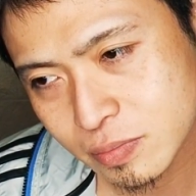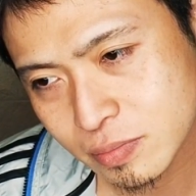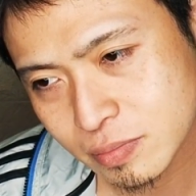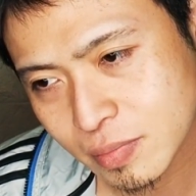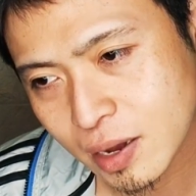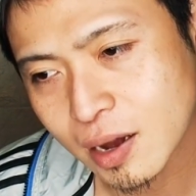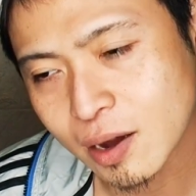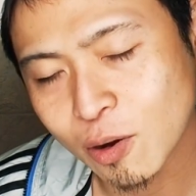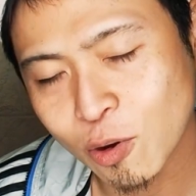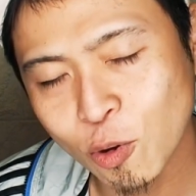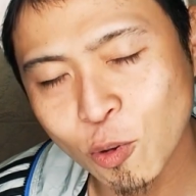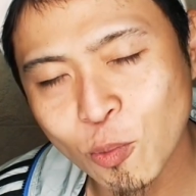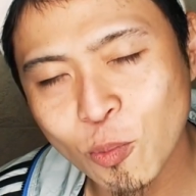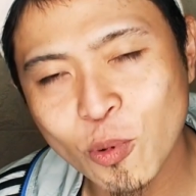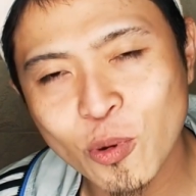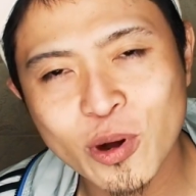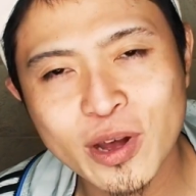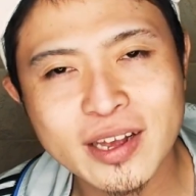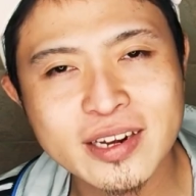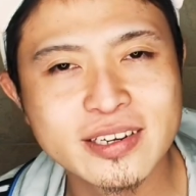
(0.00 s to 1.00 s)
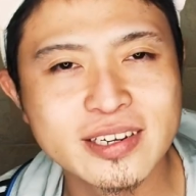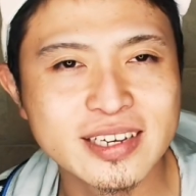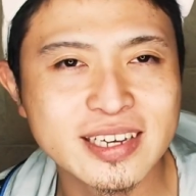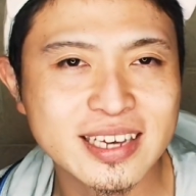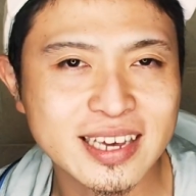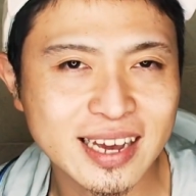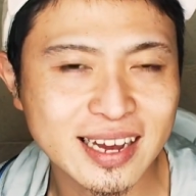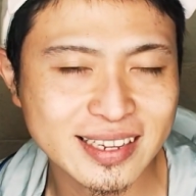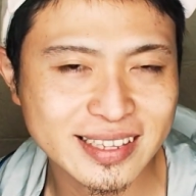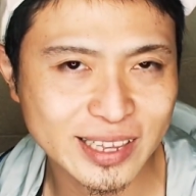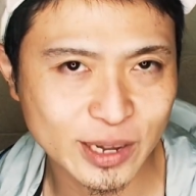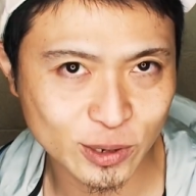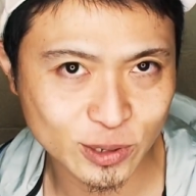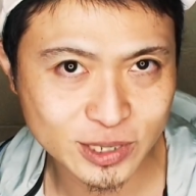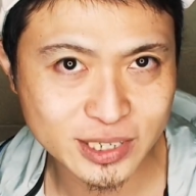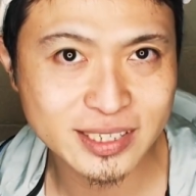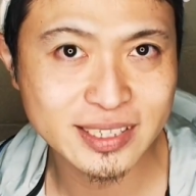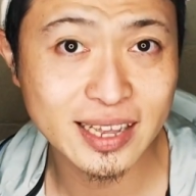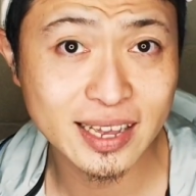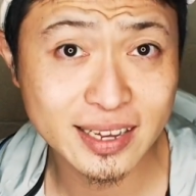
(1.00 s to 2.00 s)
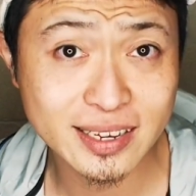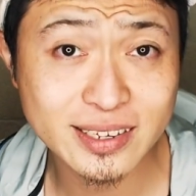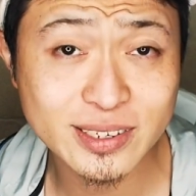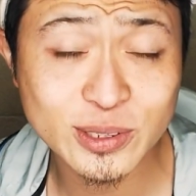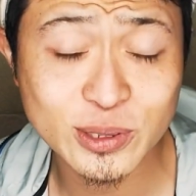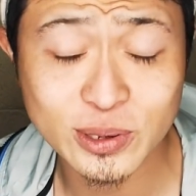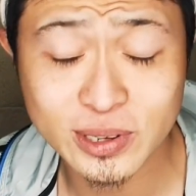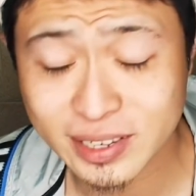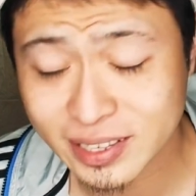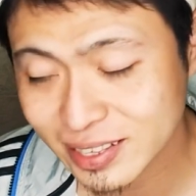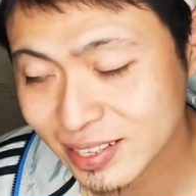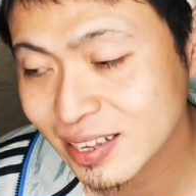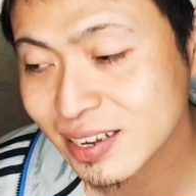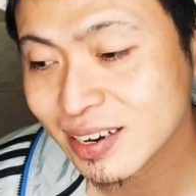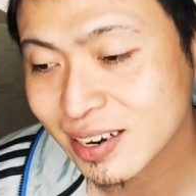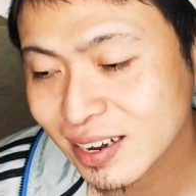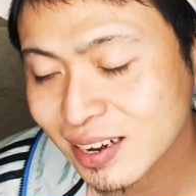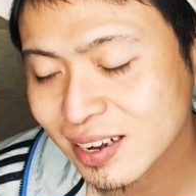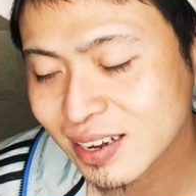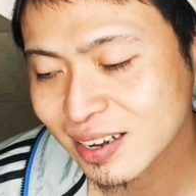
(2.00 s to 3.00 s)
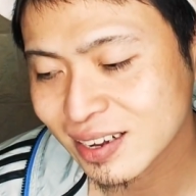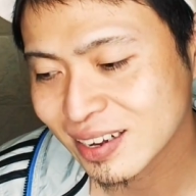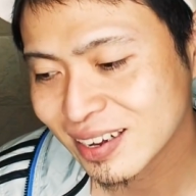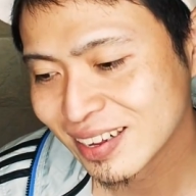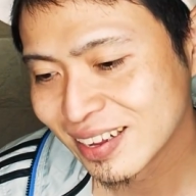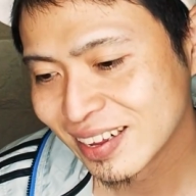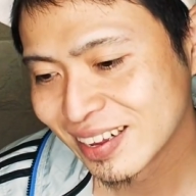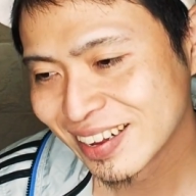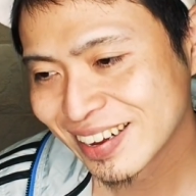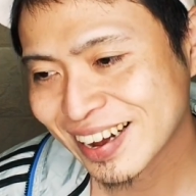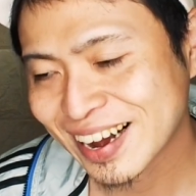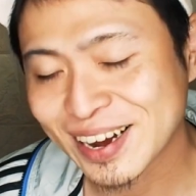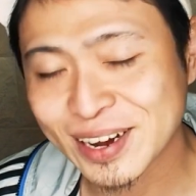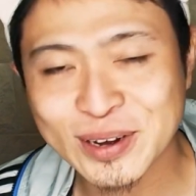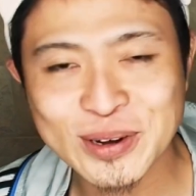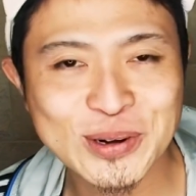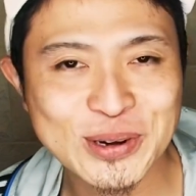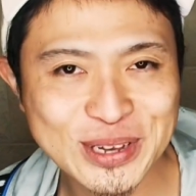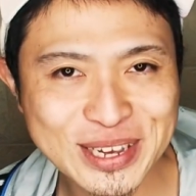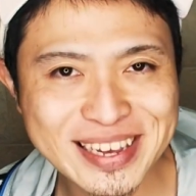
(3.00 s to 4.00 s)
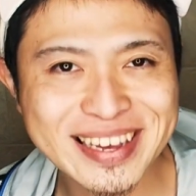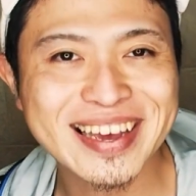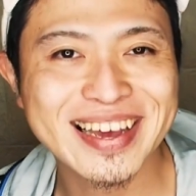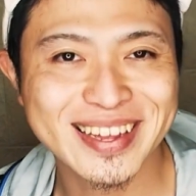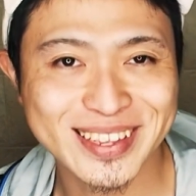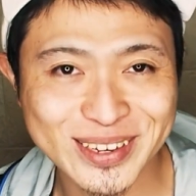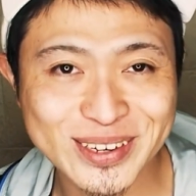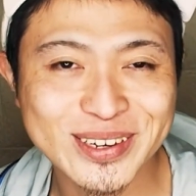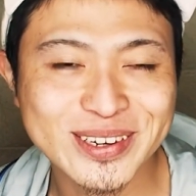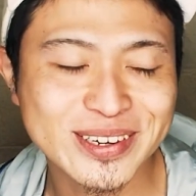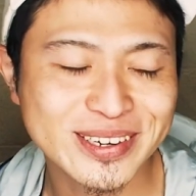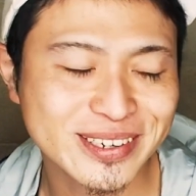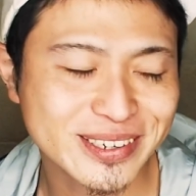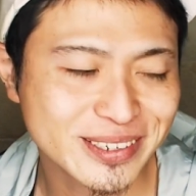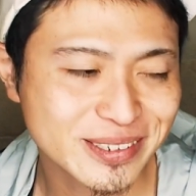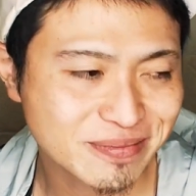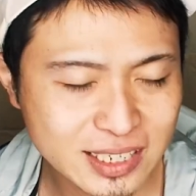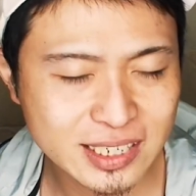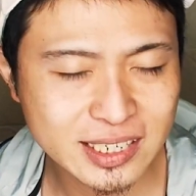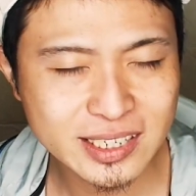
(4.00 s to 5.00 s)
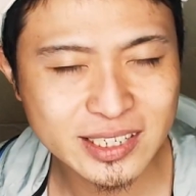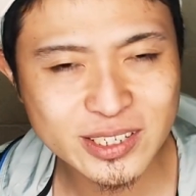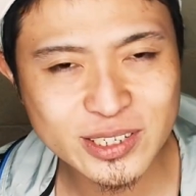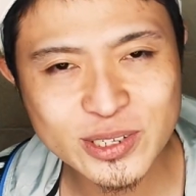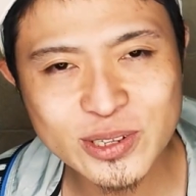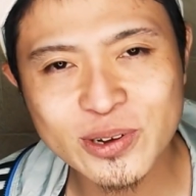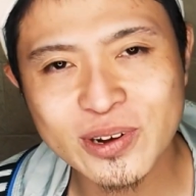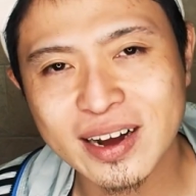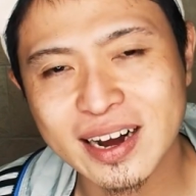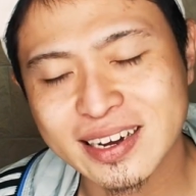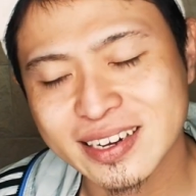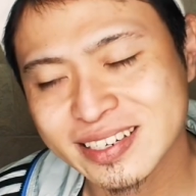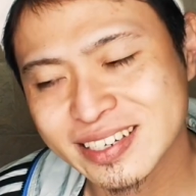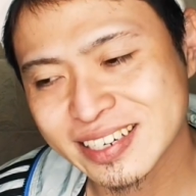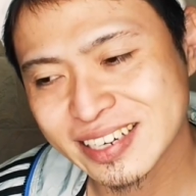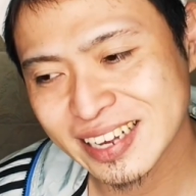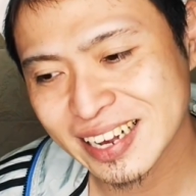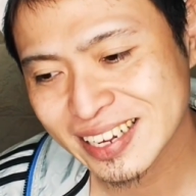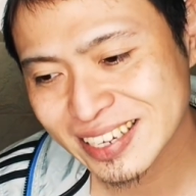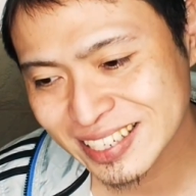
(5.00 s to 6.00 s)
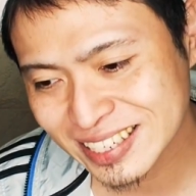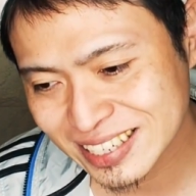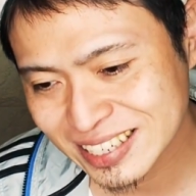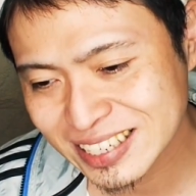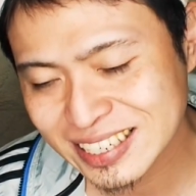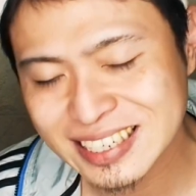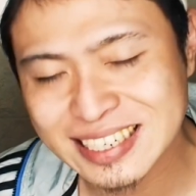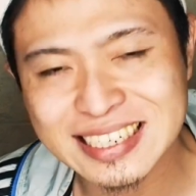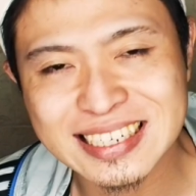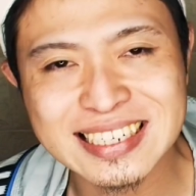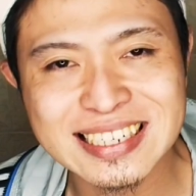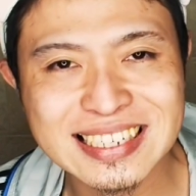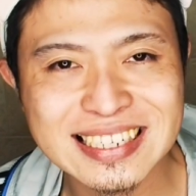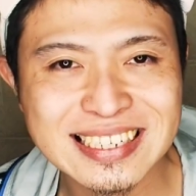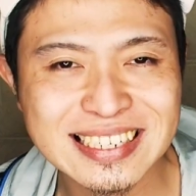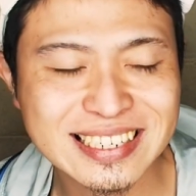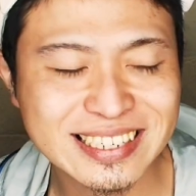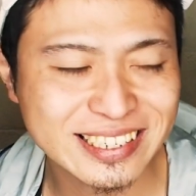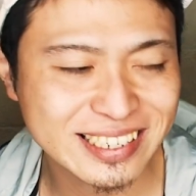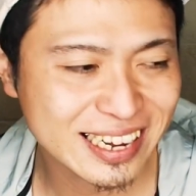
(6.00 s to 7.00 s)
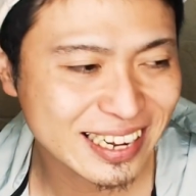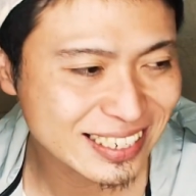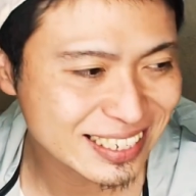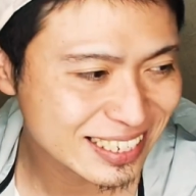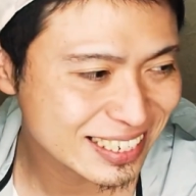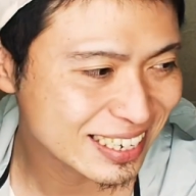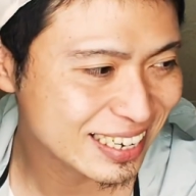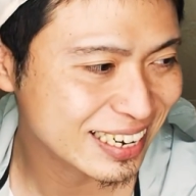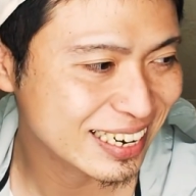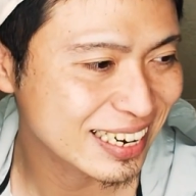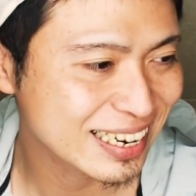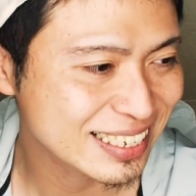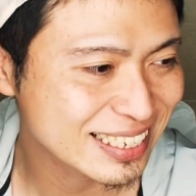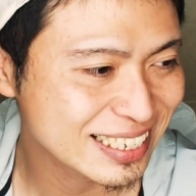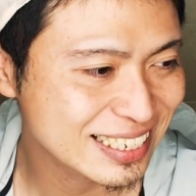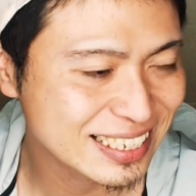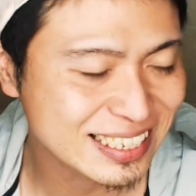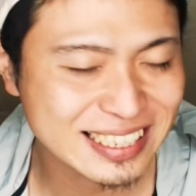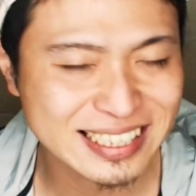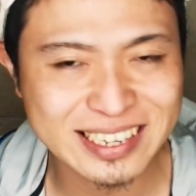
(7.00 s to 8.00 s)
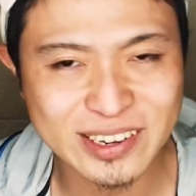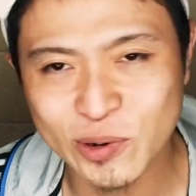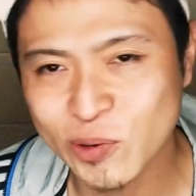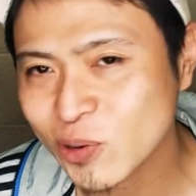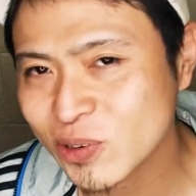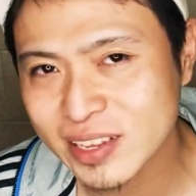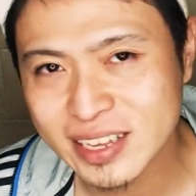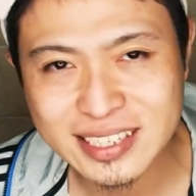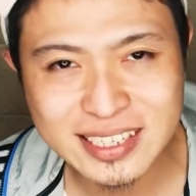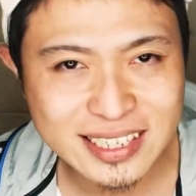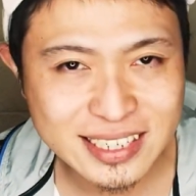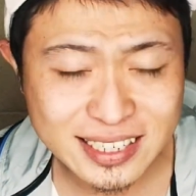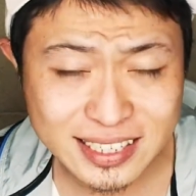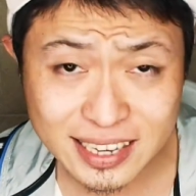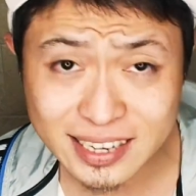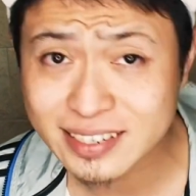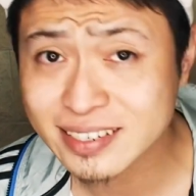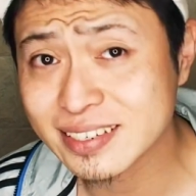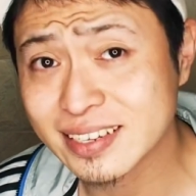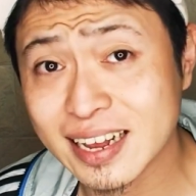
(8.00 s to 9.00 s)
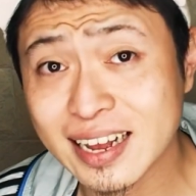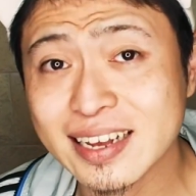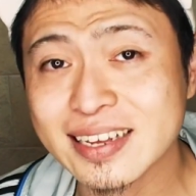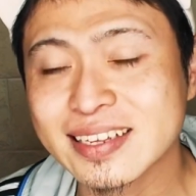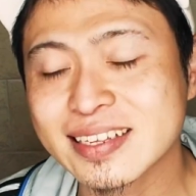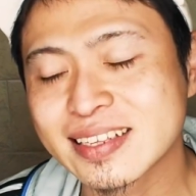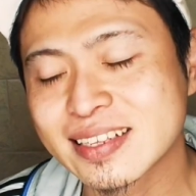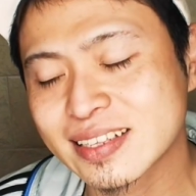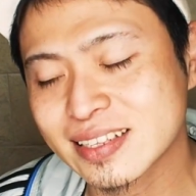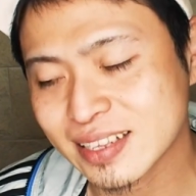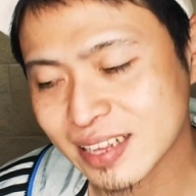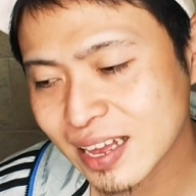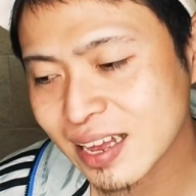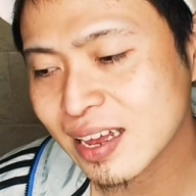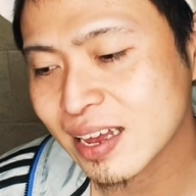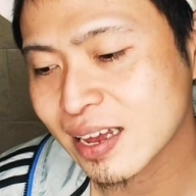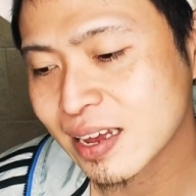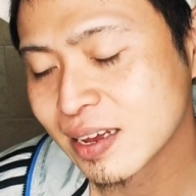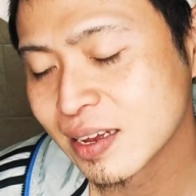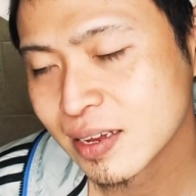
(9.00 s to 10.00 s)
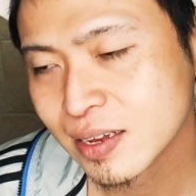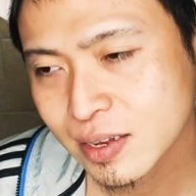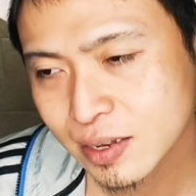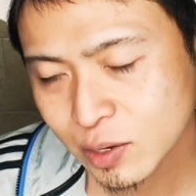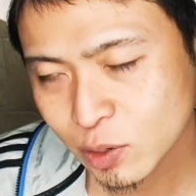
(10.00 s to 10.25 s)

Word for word: まあ思える生き方をしていると言ったらかっこいいけど死ぬのが悔しい悔しいから死にここで死にたくないって